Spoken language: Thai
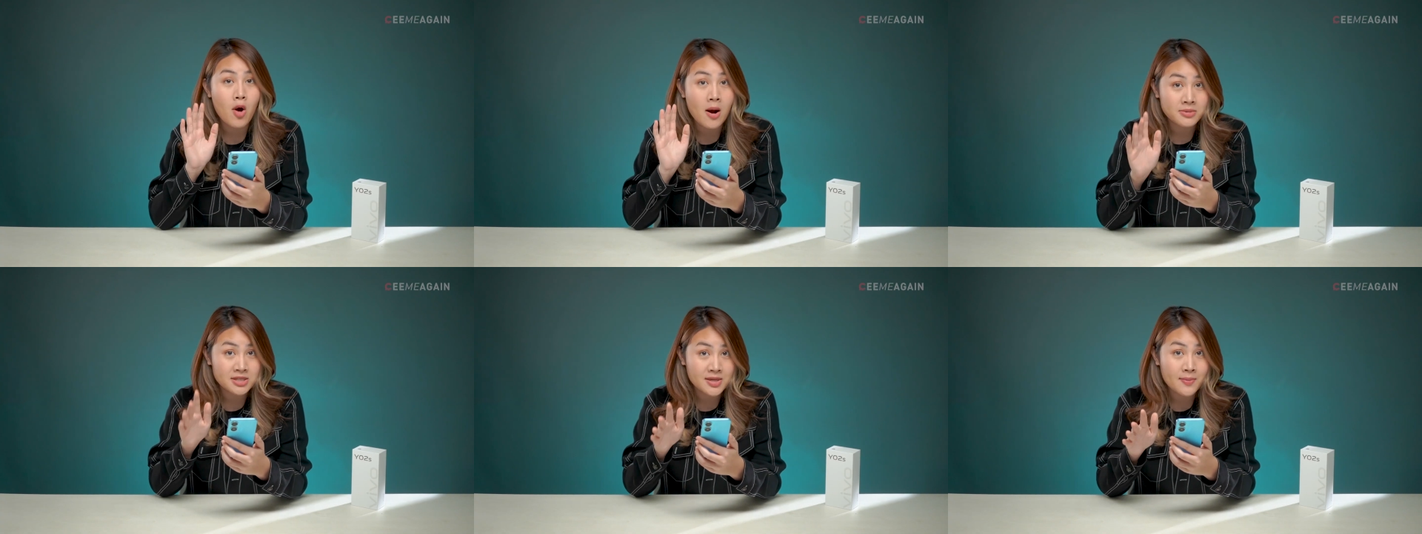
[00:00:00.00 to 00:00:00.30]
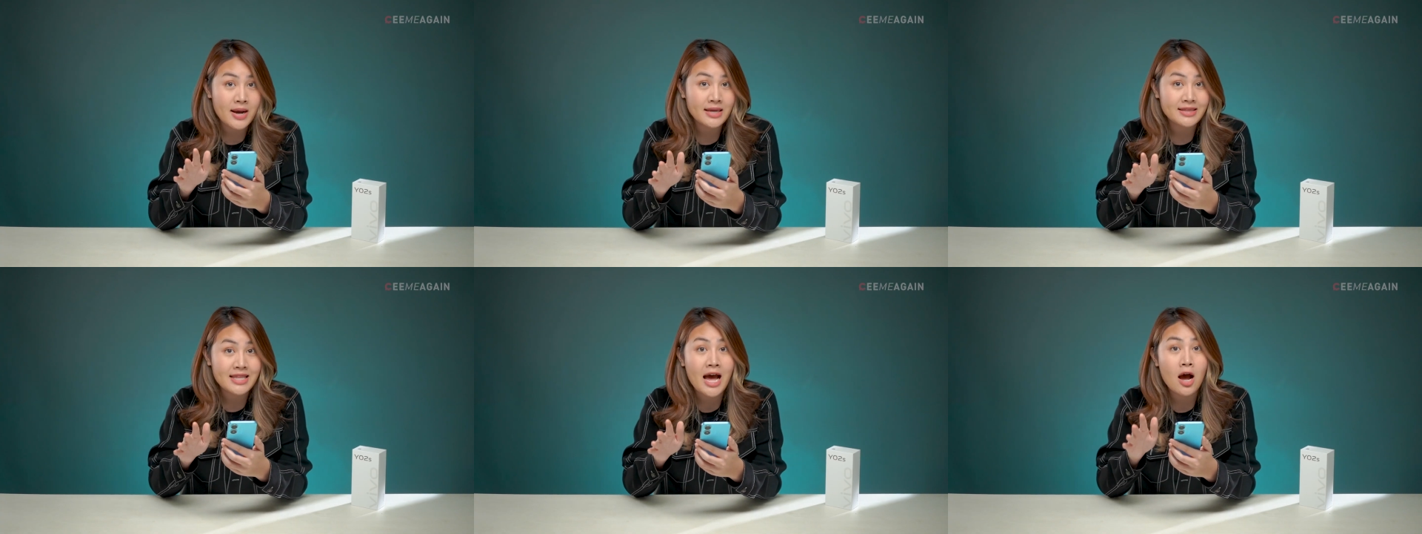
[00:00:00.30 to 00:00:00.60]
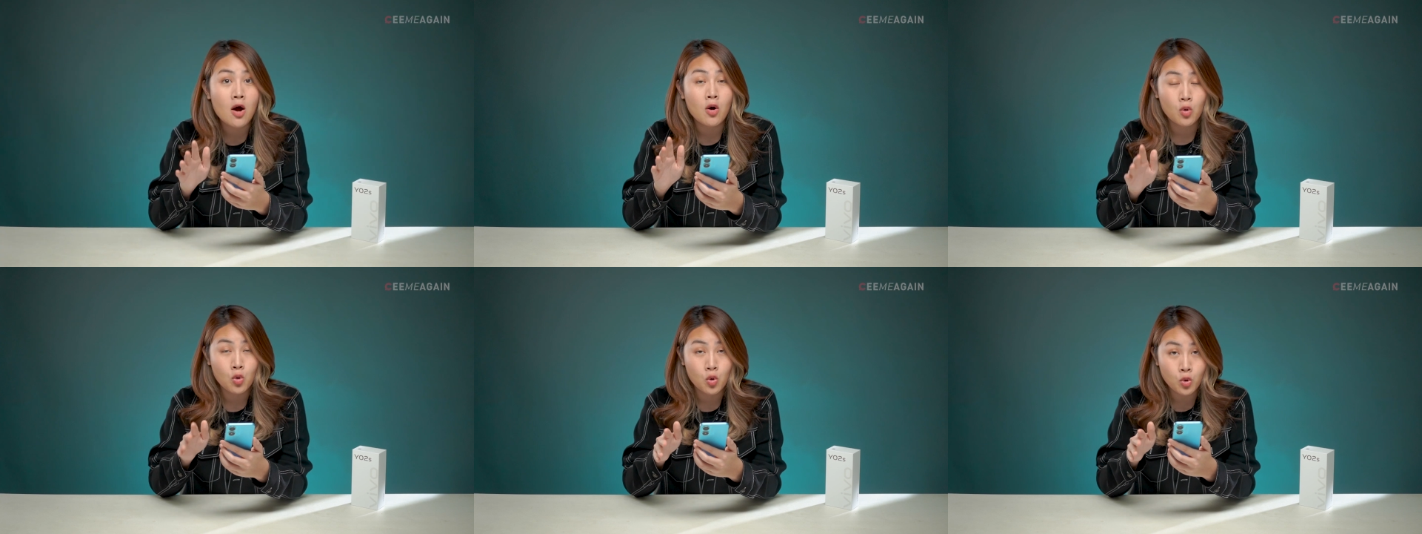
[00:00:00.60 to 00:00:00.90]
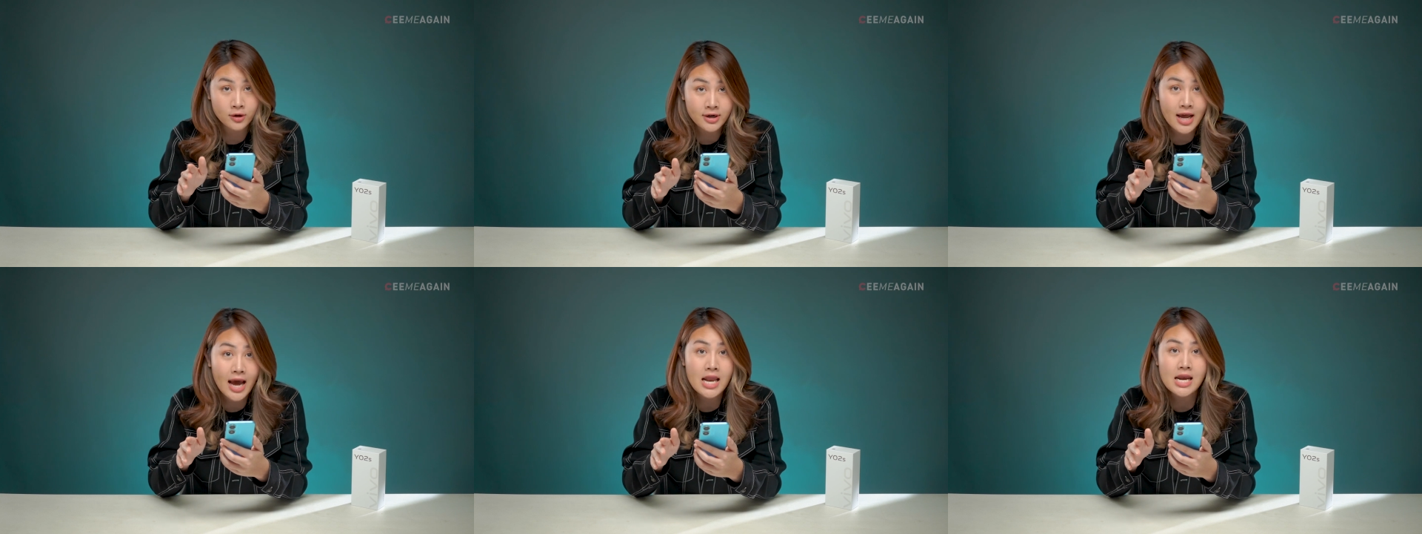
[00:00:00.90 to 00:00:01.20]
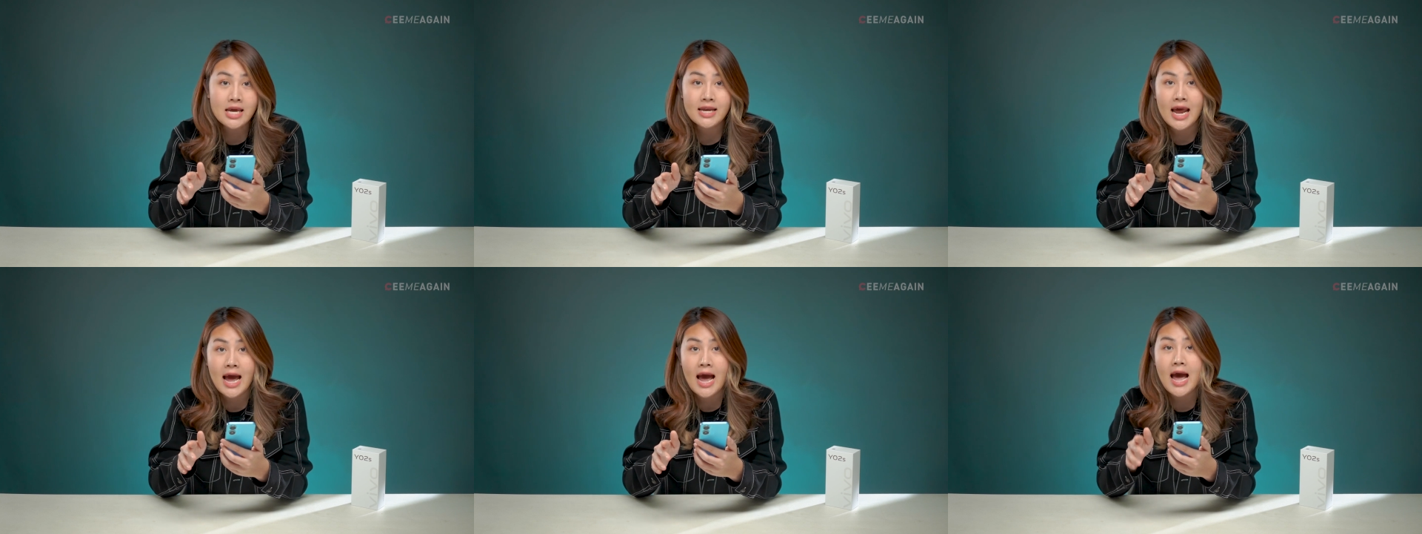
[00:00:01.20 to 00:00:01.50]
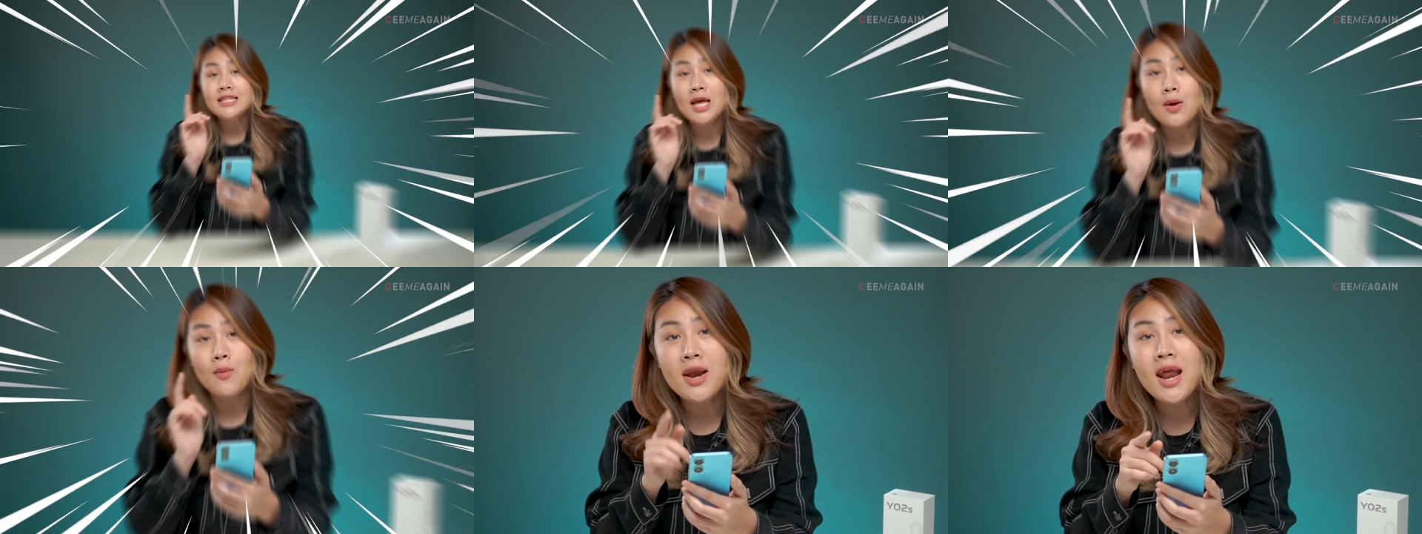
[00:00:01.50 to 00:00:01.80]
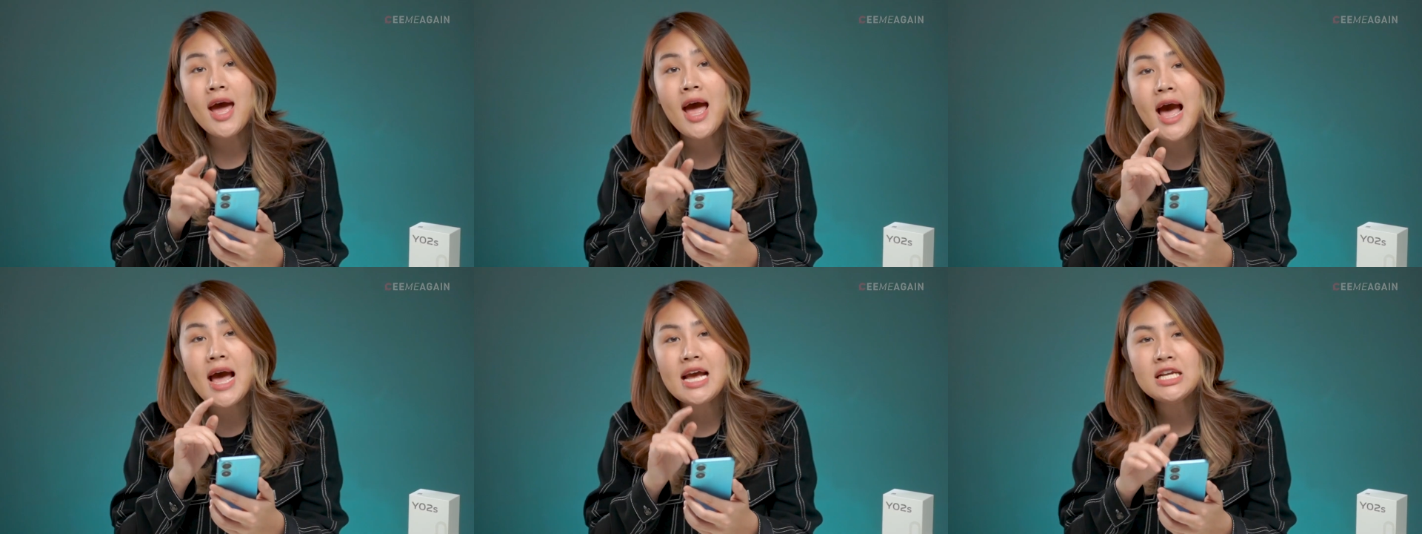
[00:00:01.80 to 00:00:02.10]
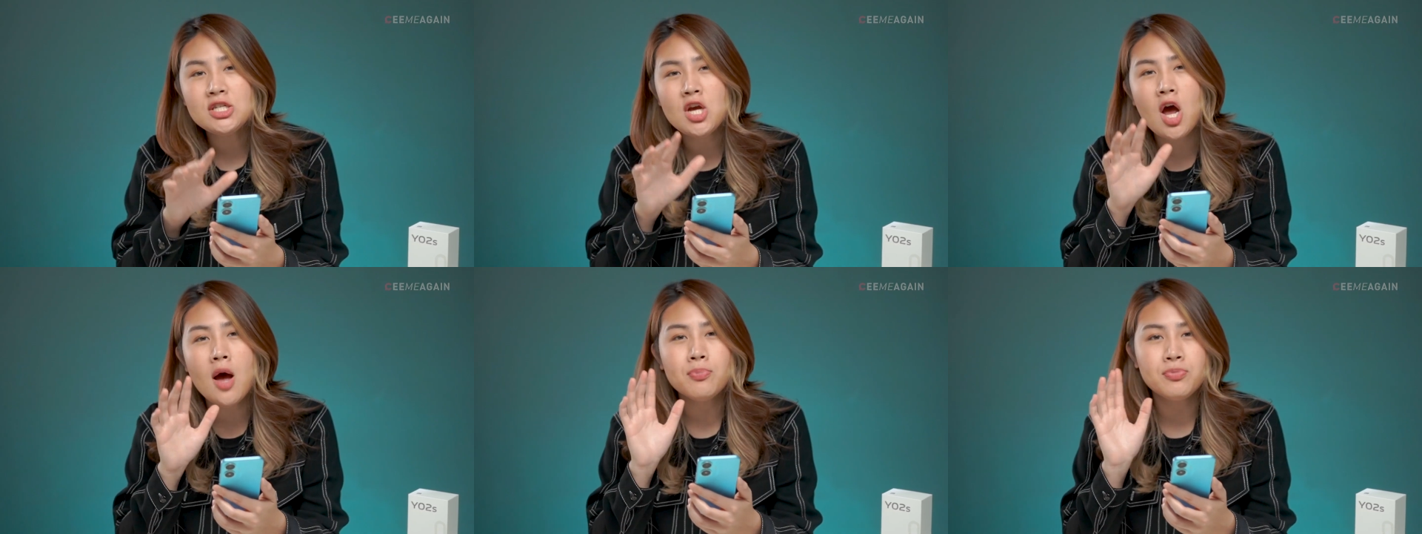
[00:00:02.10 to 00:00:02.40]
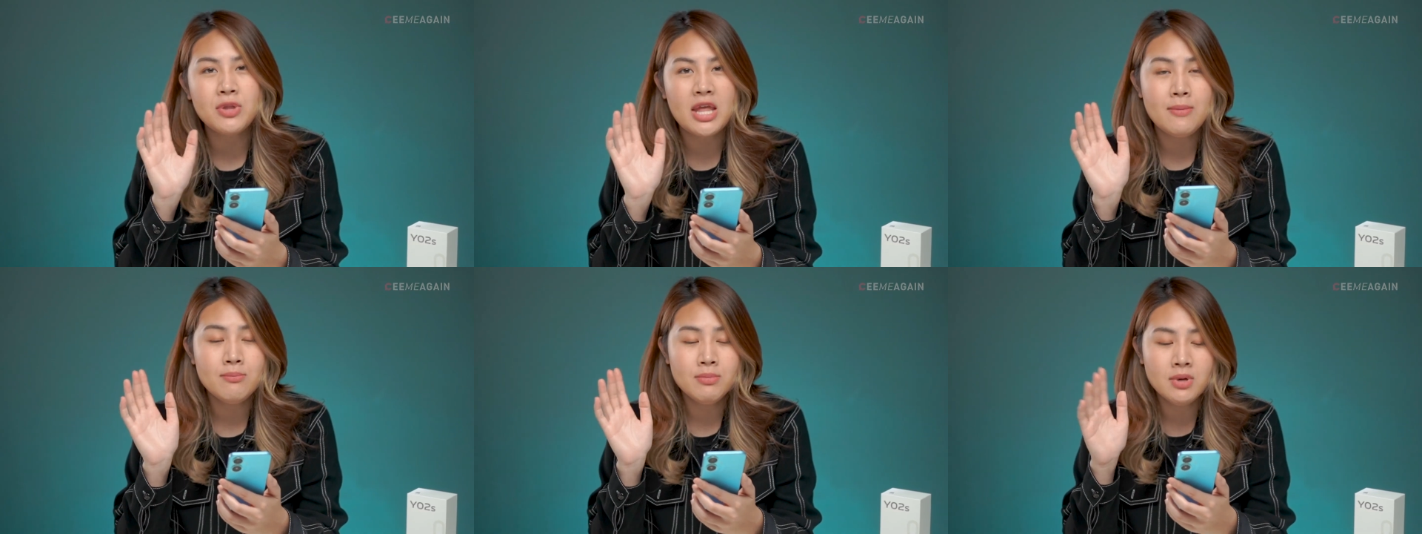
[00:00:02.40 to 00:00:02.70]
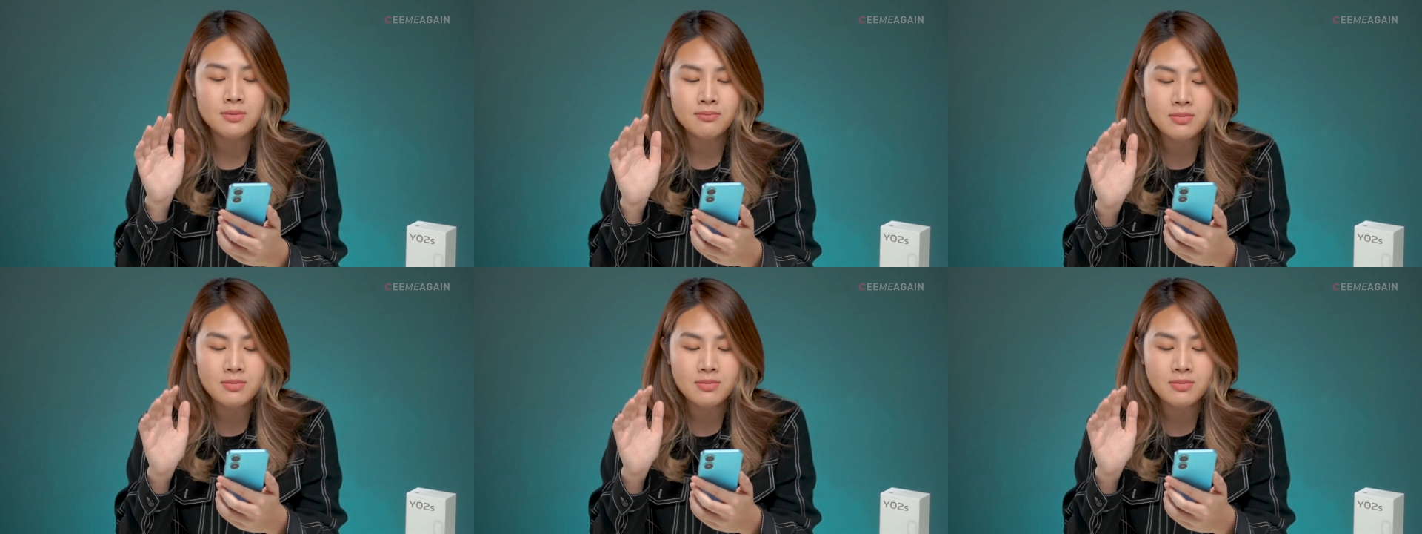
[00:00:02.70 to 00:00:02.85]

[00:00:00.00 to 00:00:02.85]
ความสบายตาของคุณได้เลยนะแต่ว่าถ้าใครชอบธีม